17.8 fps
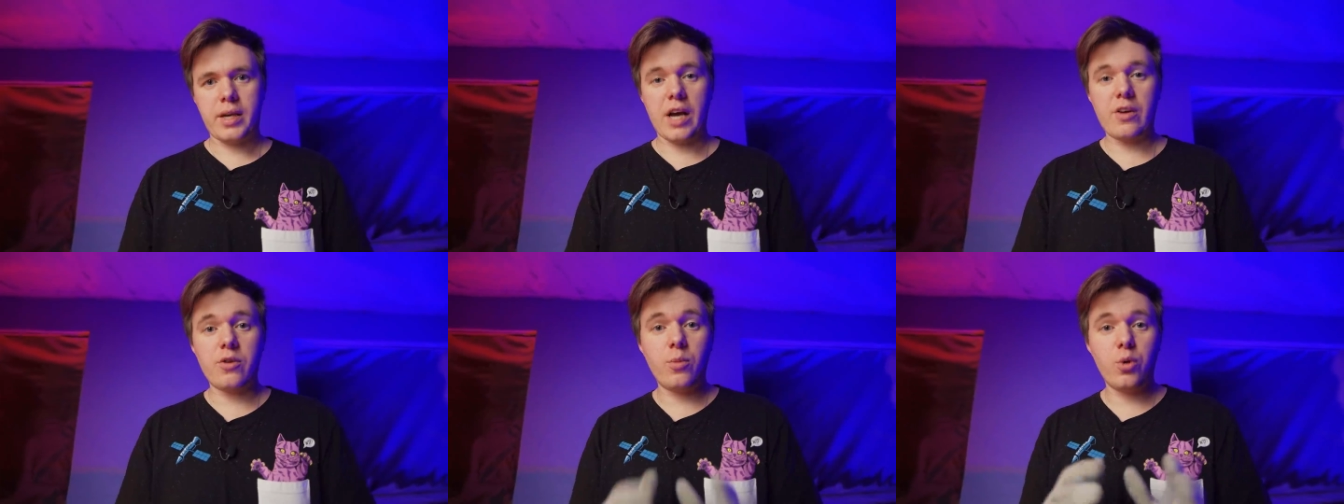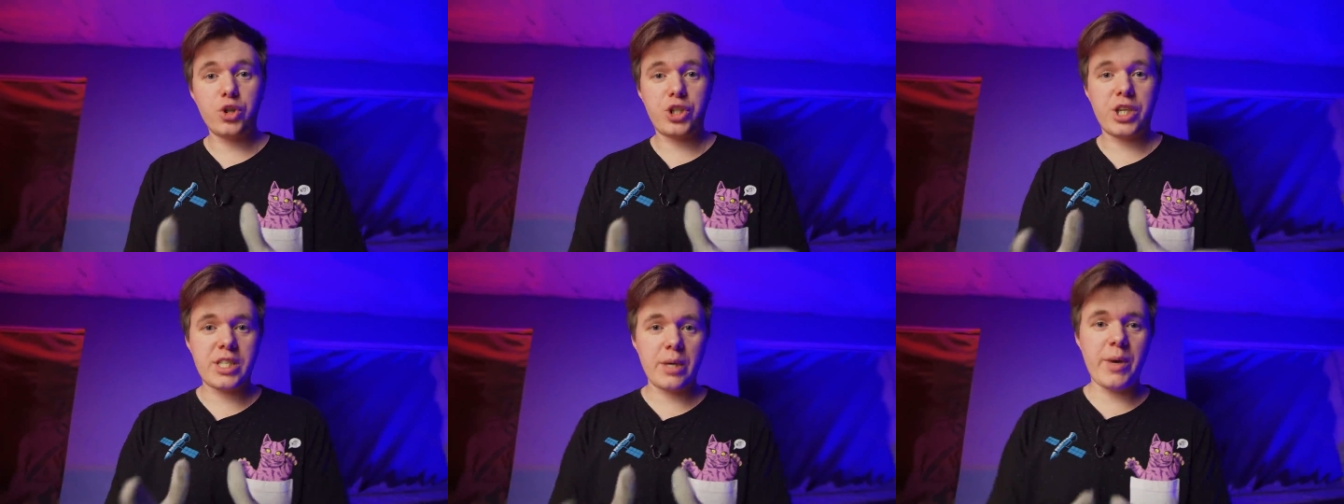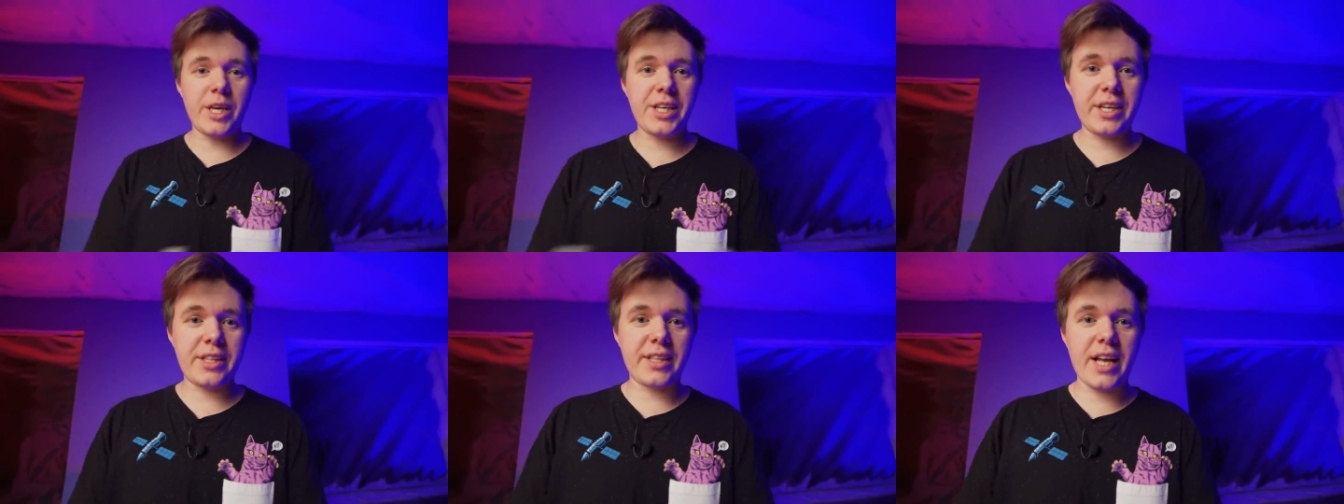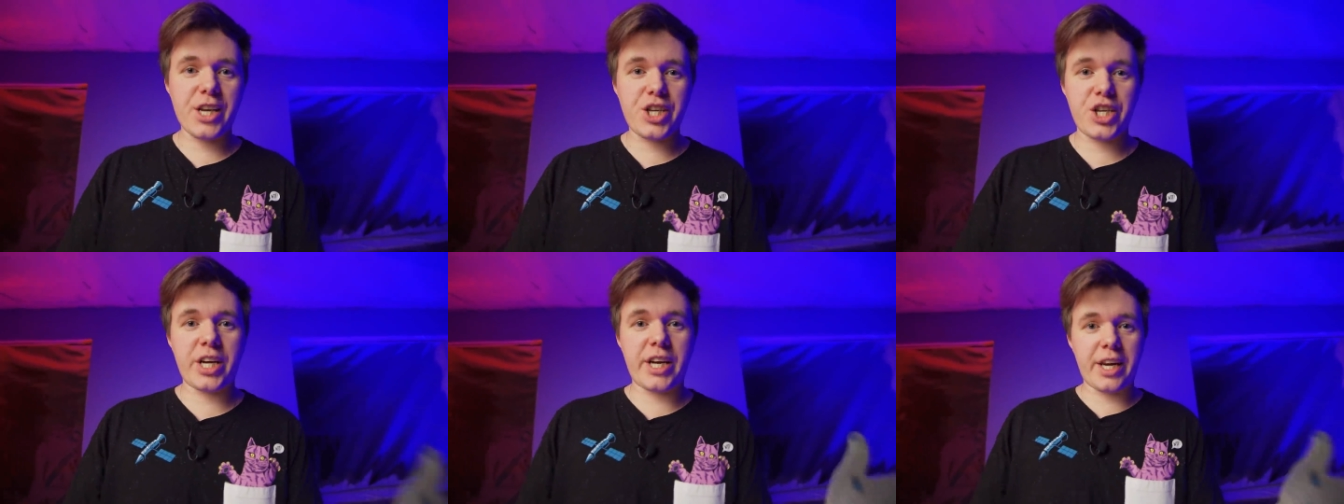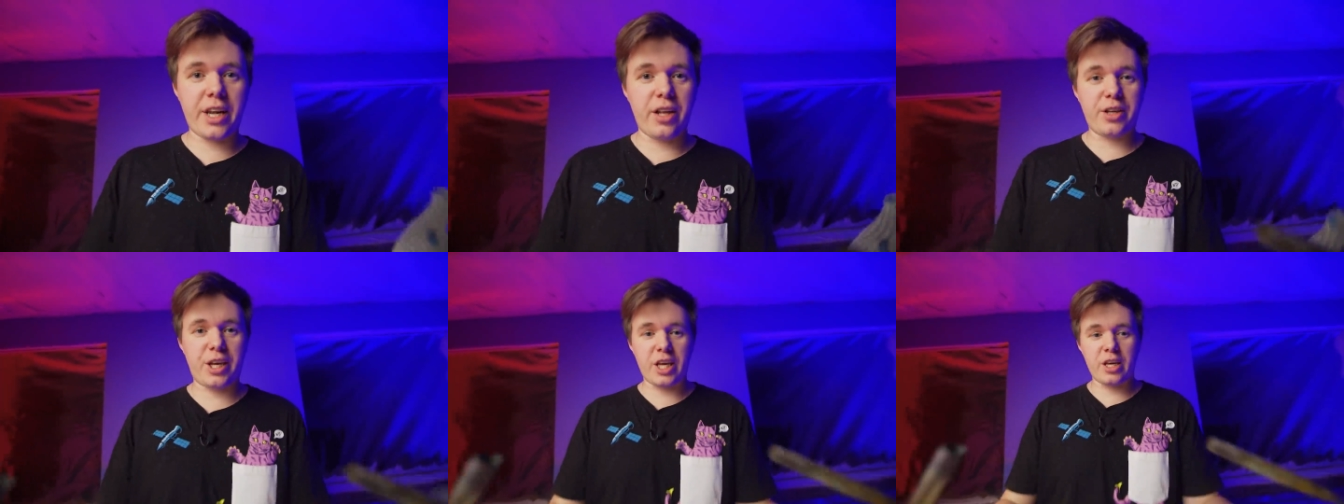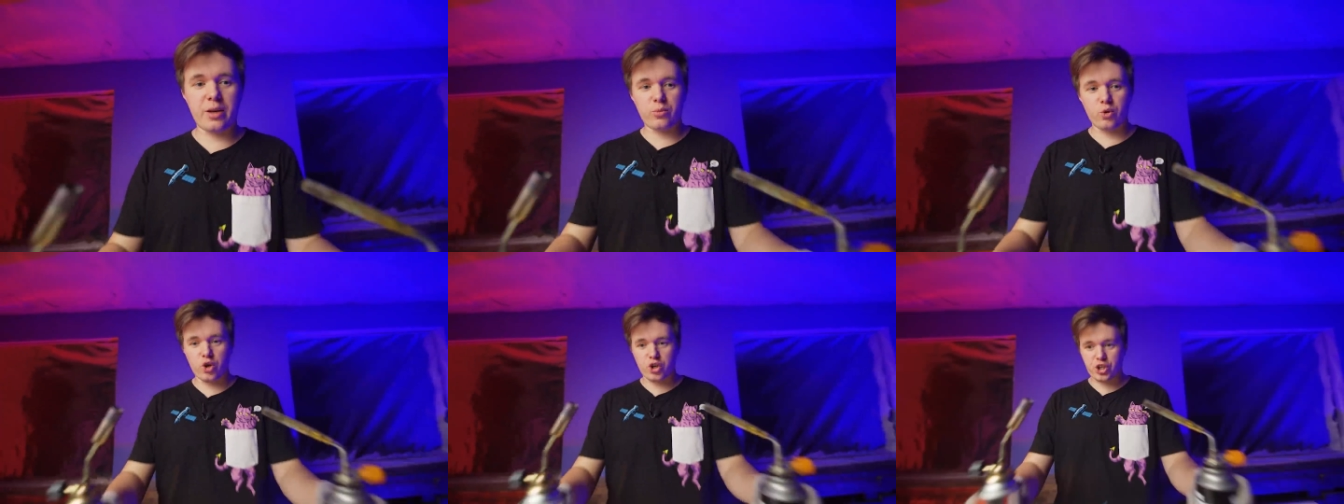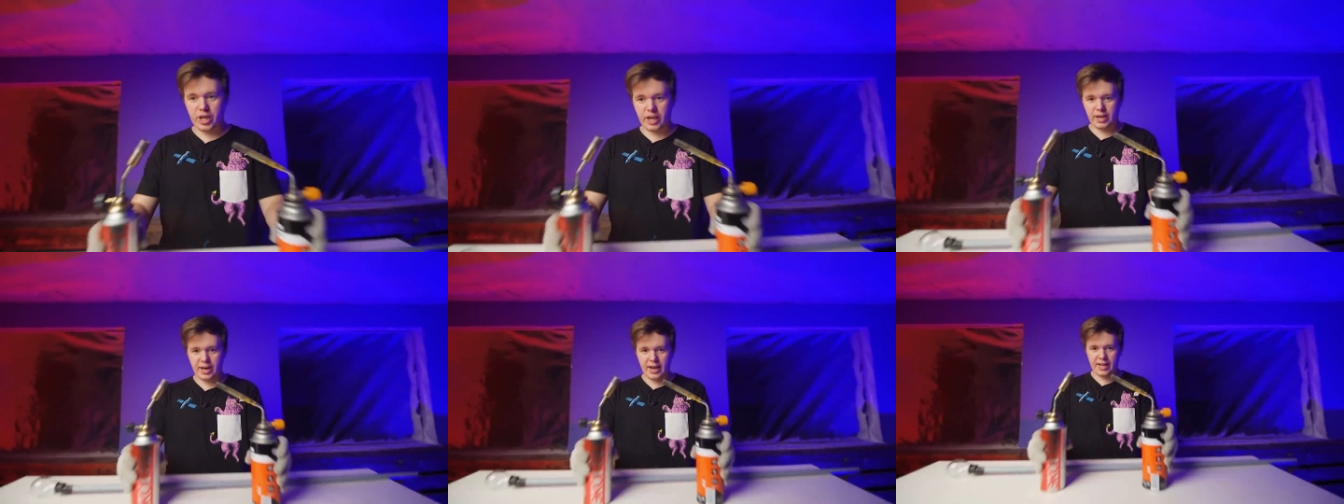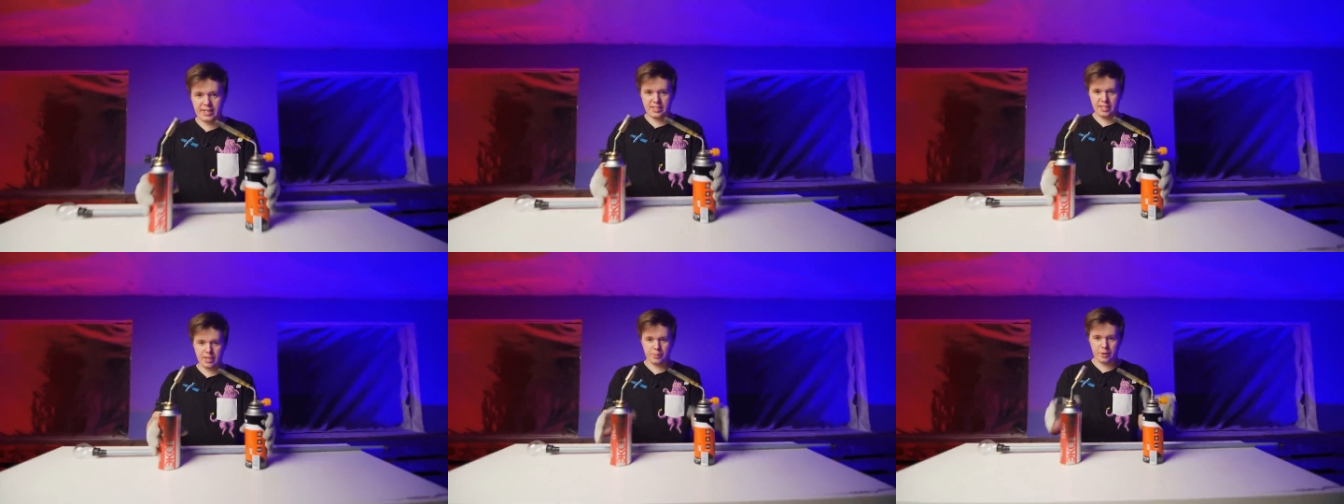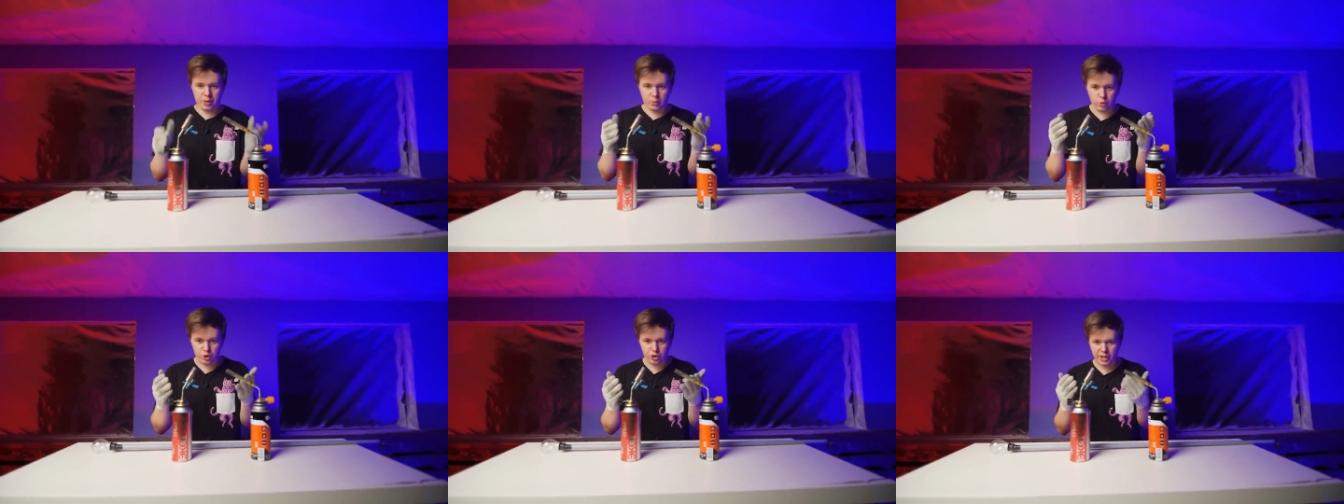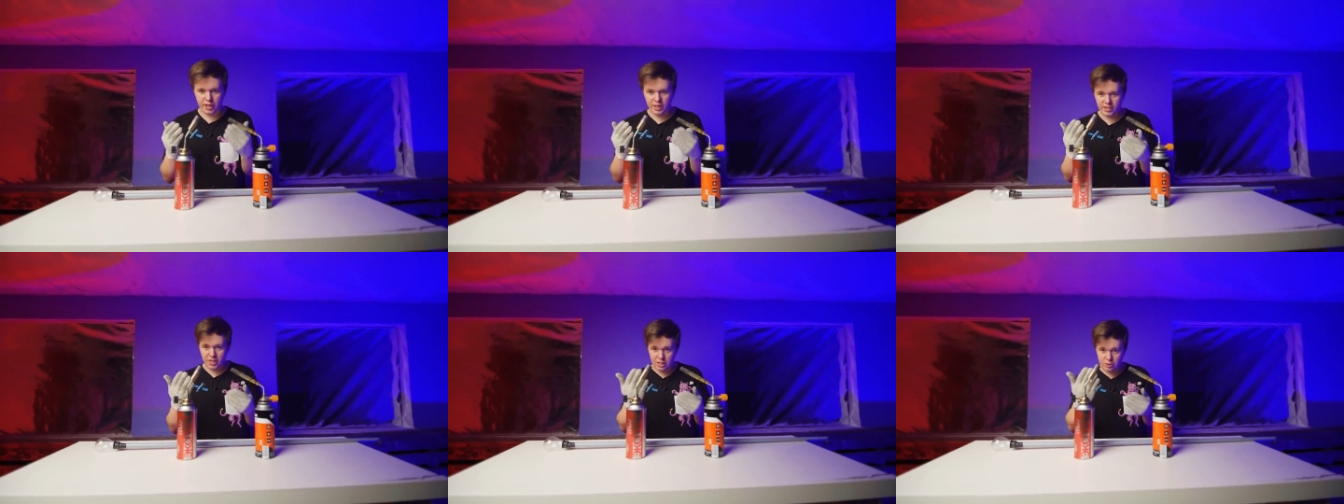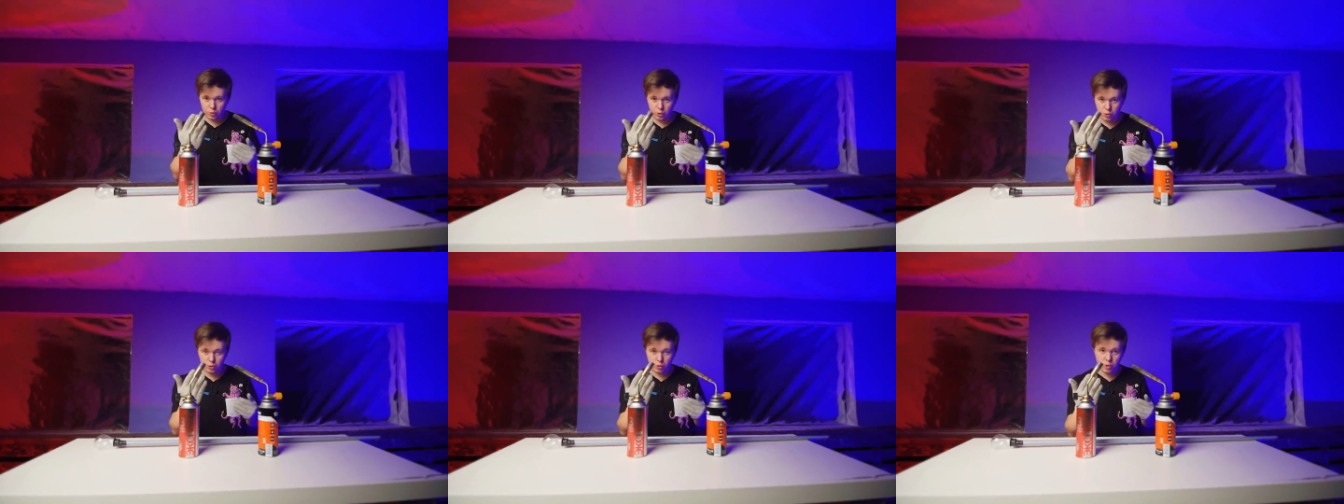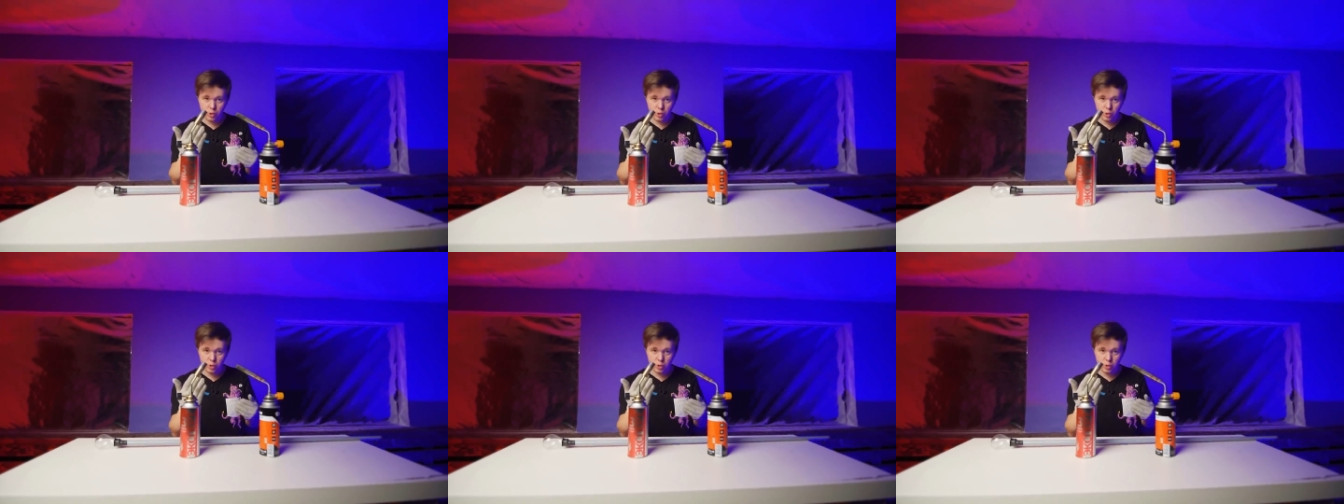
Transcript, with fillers: Как вы можете заметить, наши горелки немножко разные, потому что одна смотрит